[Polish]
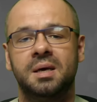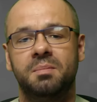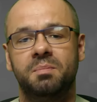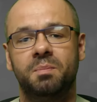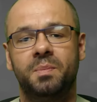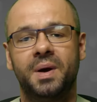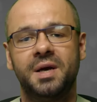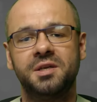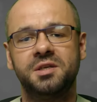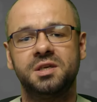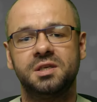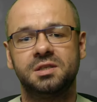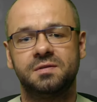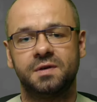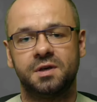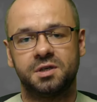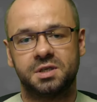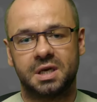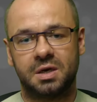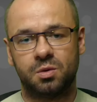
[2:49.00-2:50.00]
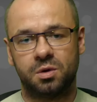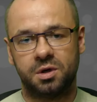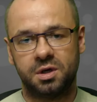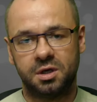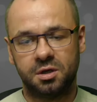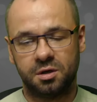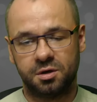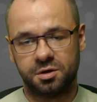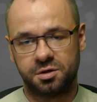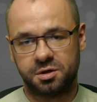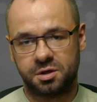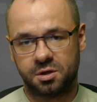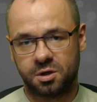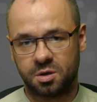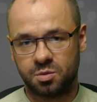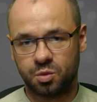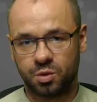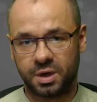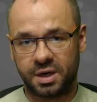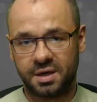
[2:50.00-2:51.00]
będzie zwiększało ilość
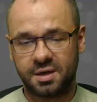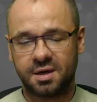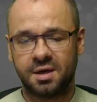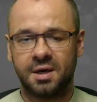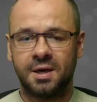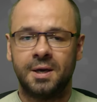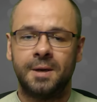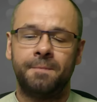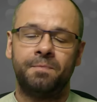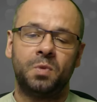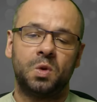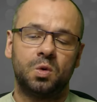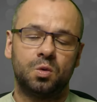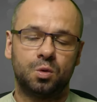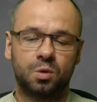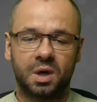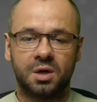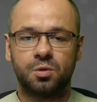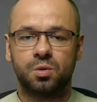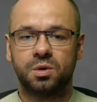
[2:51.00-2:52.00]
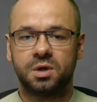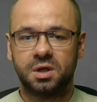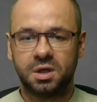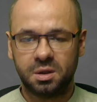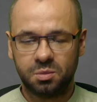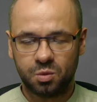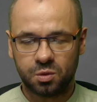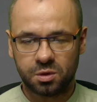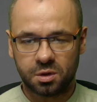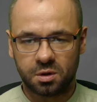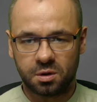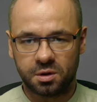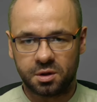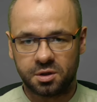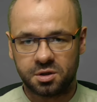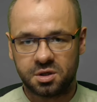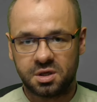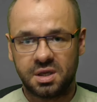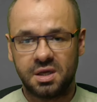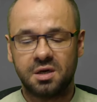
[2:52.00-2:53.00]
komórek, układu
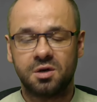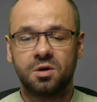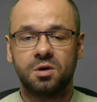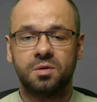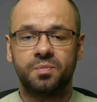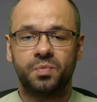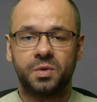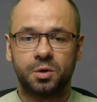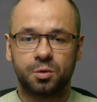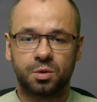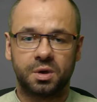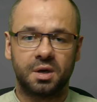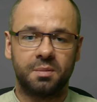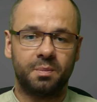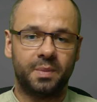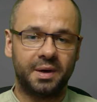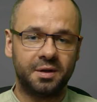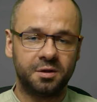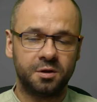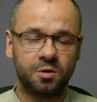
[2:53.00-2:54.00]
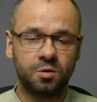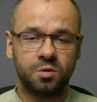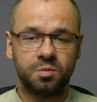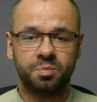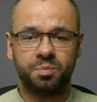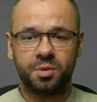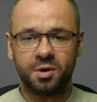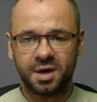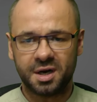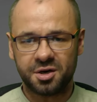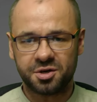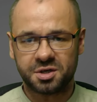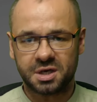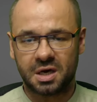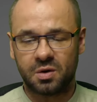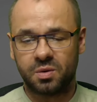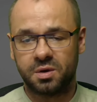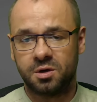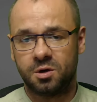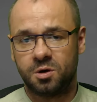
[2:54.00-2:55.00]
immunologicznego, które będą
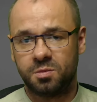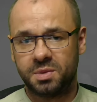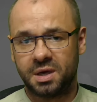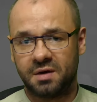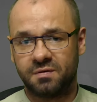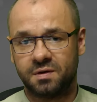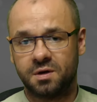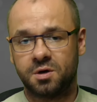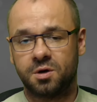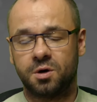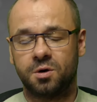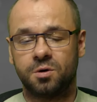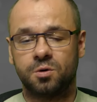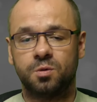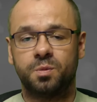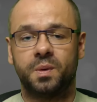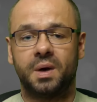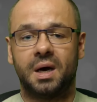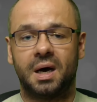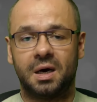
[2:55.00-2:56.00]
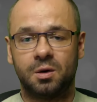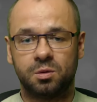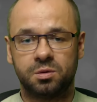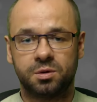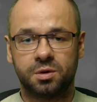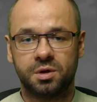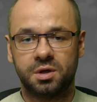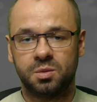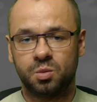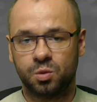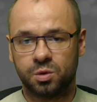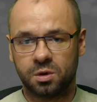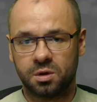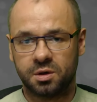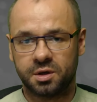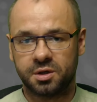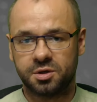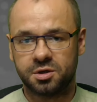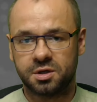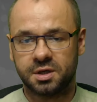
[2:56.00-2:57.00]
pogarszały objawy chorób
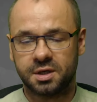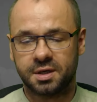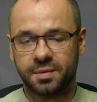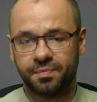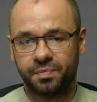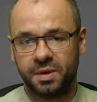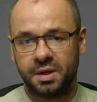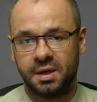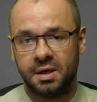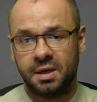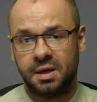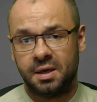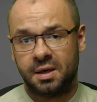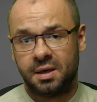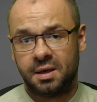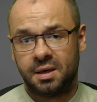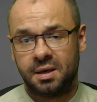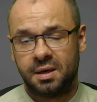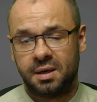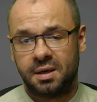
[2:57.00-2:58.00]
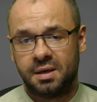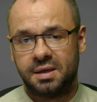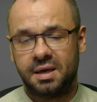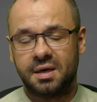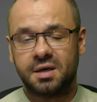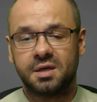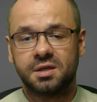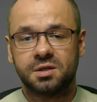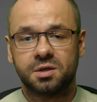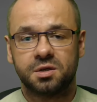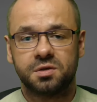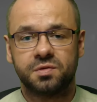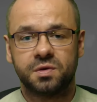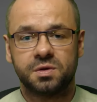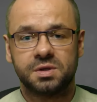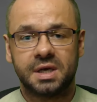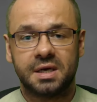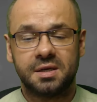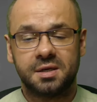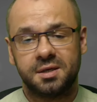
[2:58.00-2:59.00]
autoimmunologicznych. Jakie jest
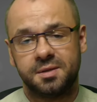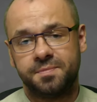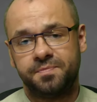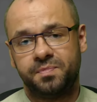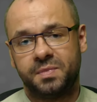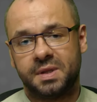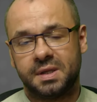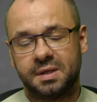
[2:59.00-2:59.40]
rozwiązanie?